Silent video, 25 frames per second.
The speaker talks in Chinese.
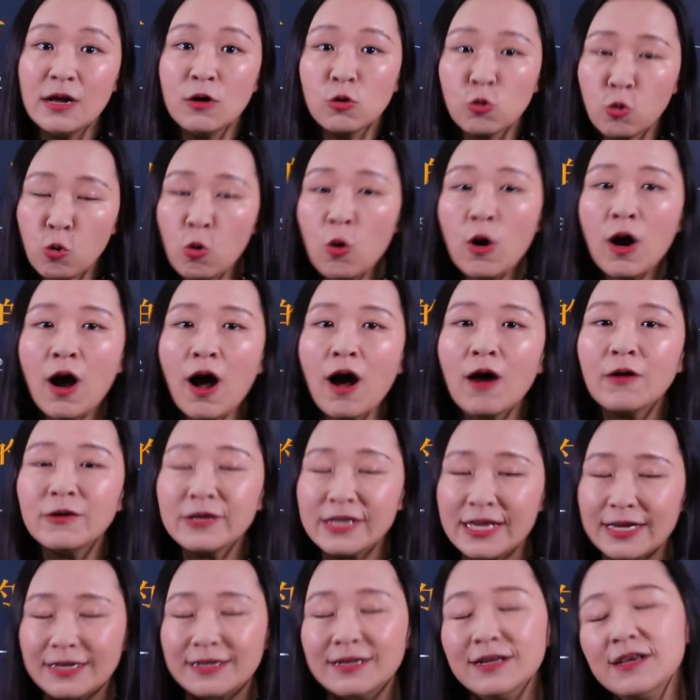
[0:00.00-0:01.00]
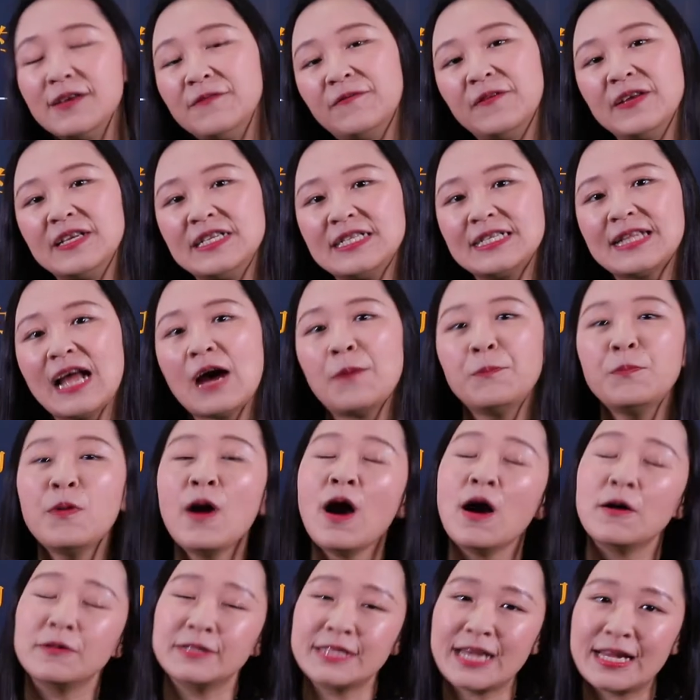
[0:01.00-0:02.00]
括号也可以分析它不
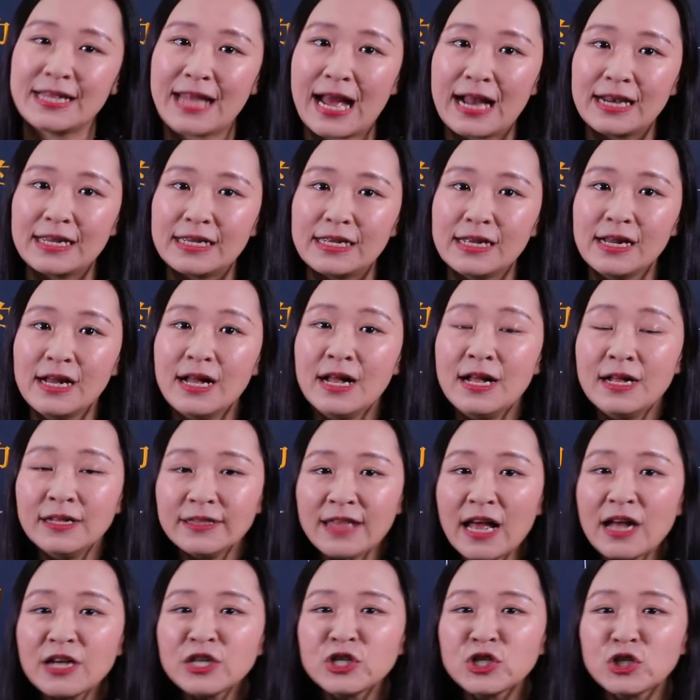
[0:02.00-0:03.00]
好在哪里，但